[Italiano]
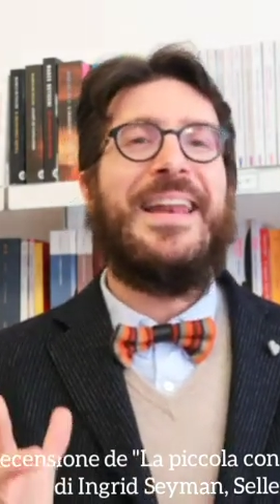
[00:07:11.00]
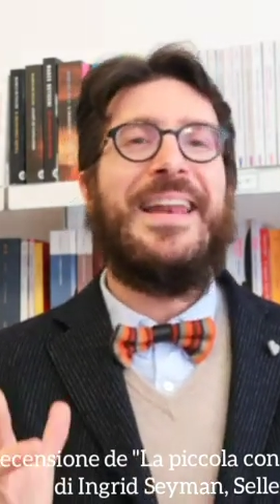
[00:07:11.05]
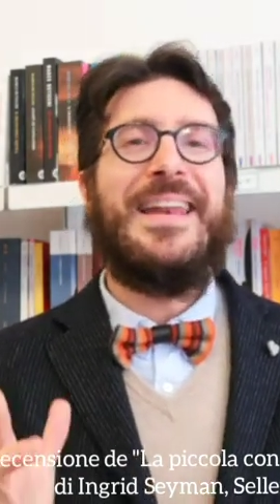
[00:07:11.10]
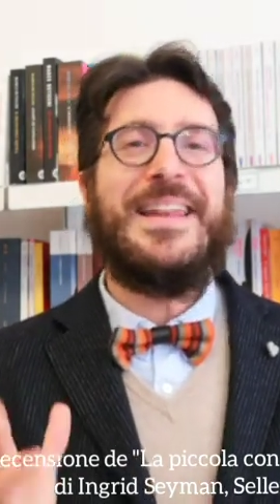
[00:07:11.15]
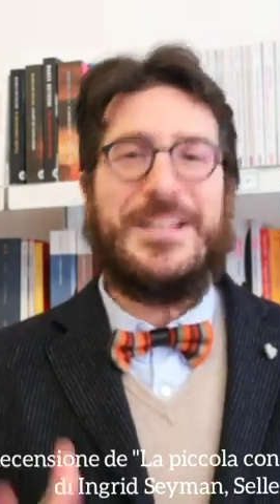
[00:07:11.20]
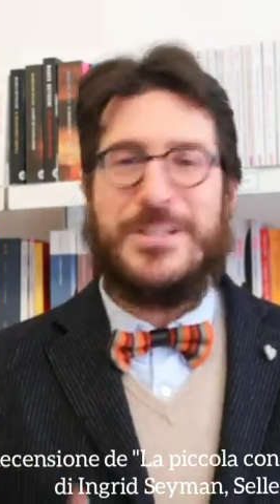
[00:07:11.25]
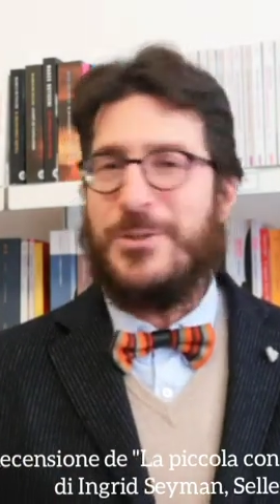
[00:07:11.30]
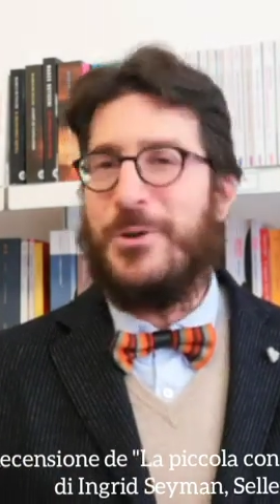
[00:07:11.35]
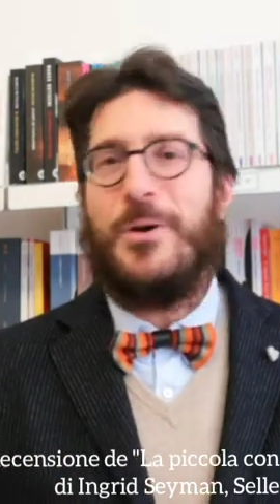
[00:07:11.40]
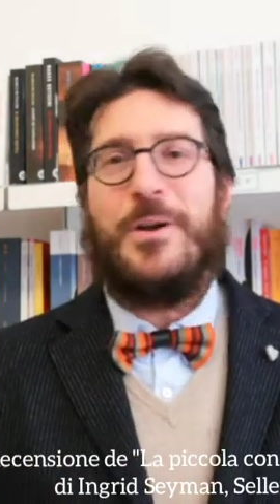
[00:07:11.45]

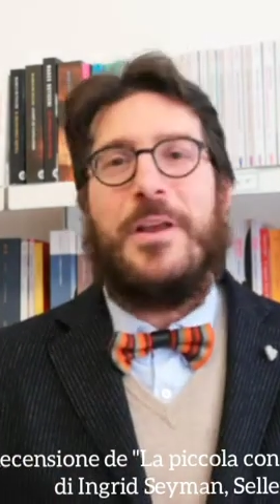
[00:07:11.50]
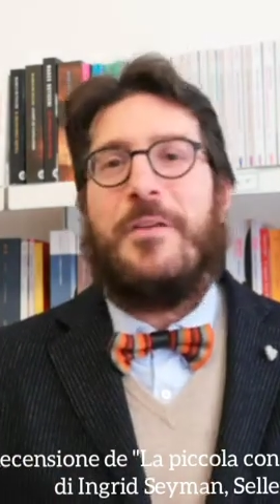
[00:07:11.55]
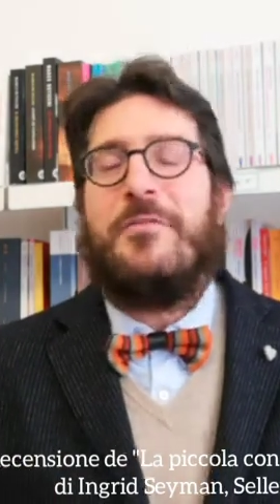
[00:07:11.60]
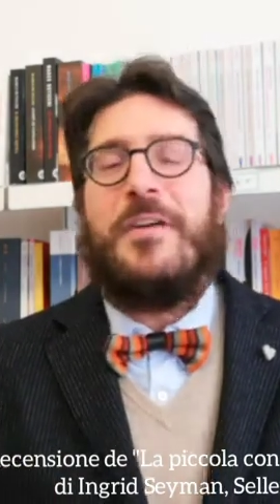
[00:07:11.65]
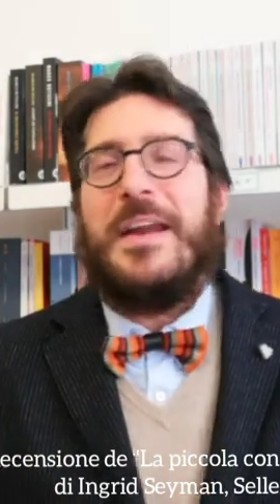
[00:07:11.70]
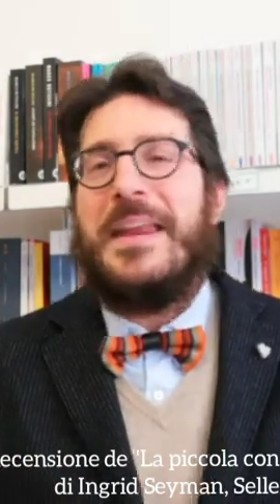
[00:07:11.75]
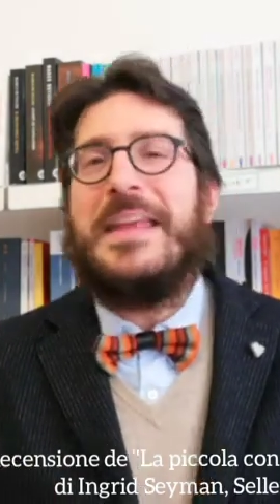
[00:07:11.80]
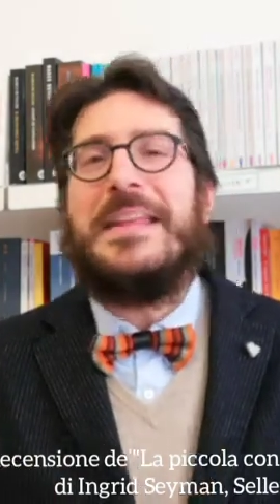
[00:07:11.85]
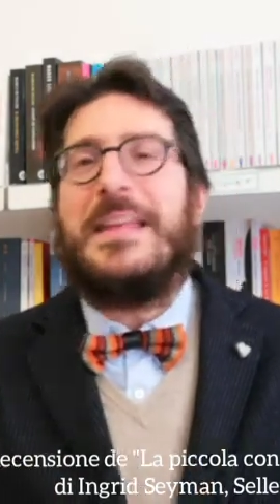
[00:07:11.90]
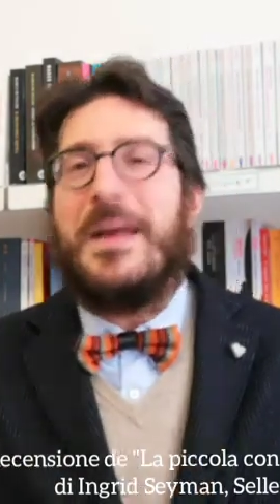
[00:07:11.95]
la storia
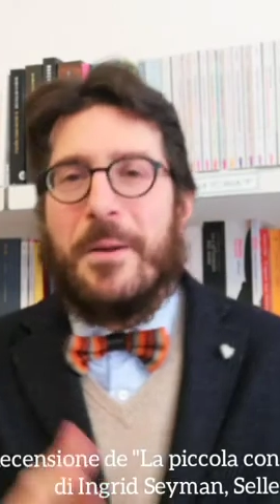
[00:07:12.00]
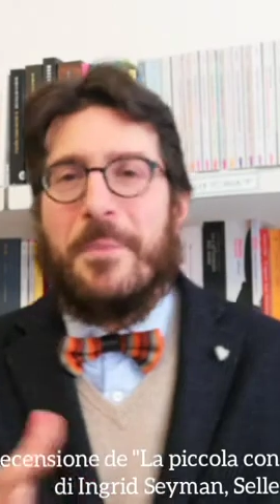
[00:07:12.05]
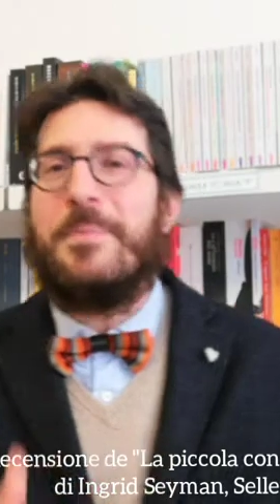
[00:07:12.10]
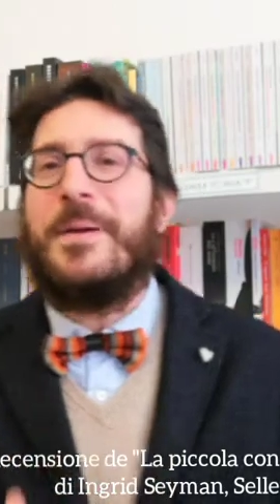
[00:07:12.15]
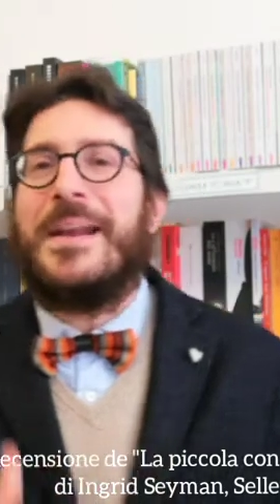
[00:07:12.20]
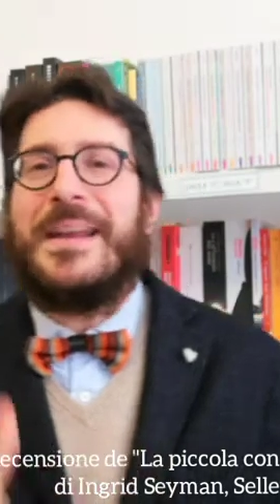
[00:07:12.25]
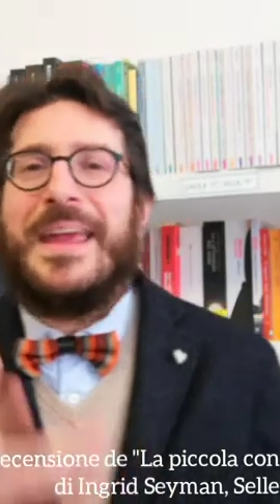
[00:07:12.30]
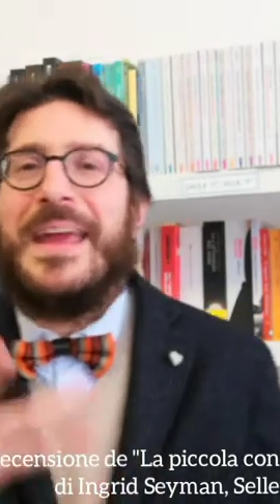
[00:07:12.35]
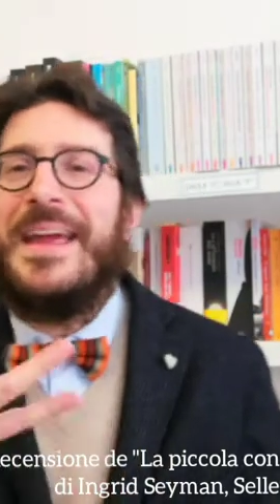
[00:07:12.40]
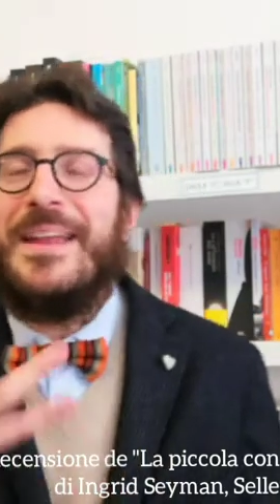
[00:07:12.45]
fa ridere
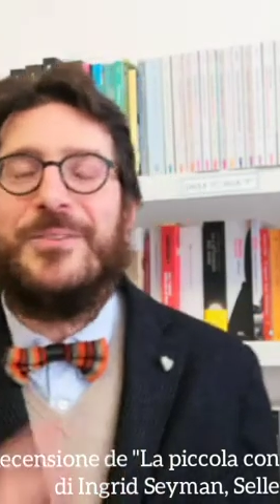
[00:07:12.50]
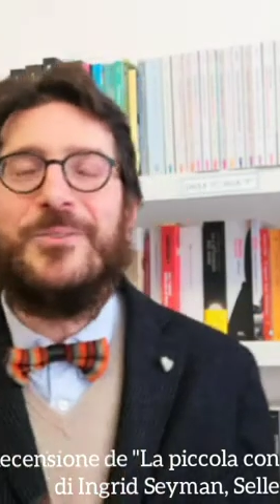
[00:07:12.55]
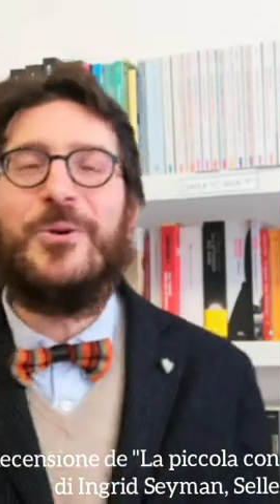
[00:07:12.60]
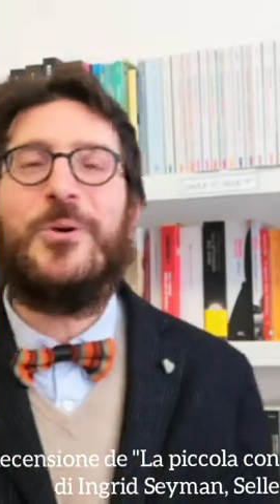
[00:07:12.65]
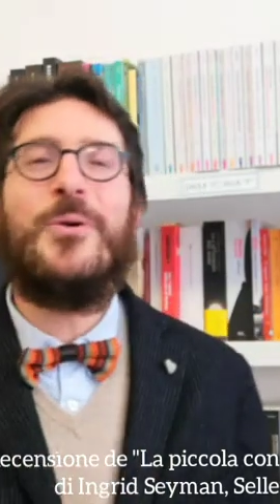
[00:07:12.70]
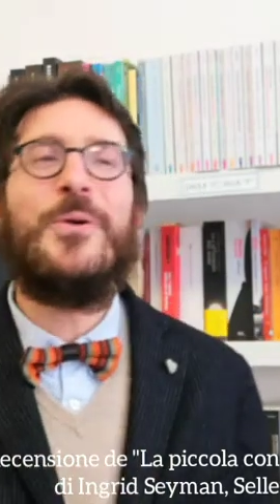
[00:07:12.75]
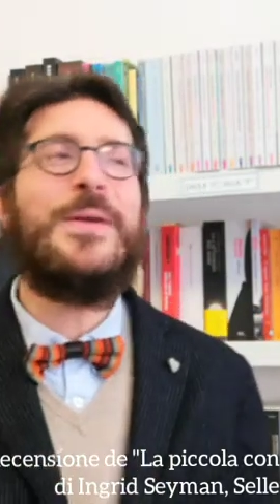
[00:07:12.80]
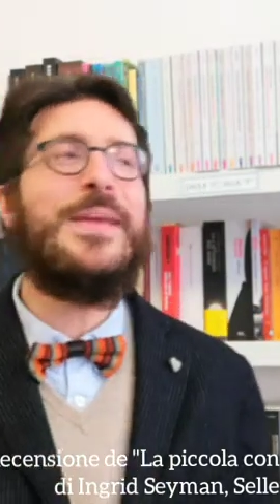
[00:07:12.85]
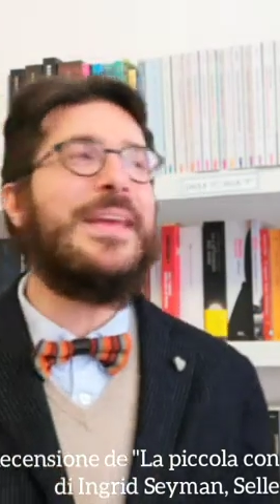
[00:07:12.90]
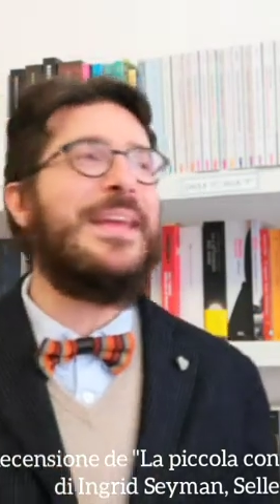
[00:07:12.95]
perché
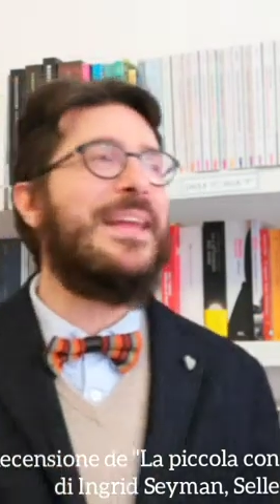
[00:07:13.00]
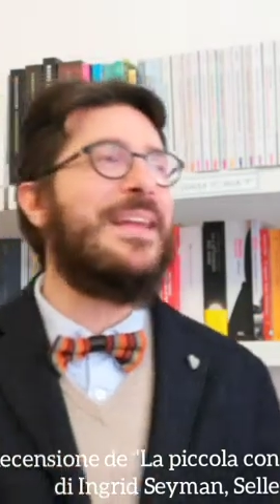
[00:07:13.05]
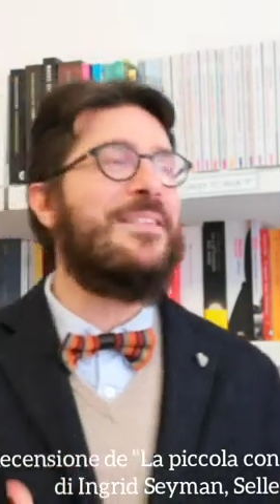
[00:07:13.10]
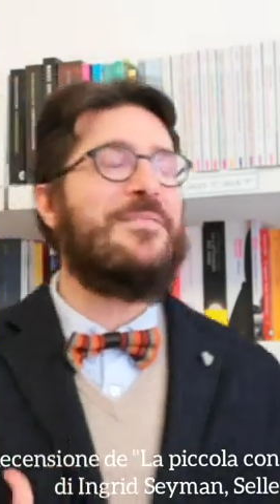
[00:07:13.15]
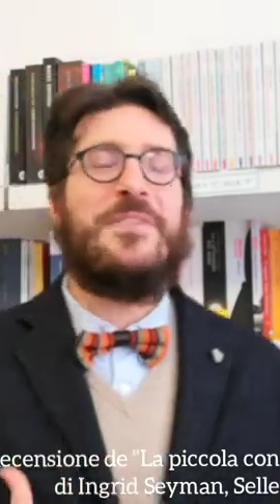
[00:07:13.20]
noi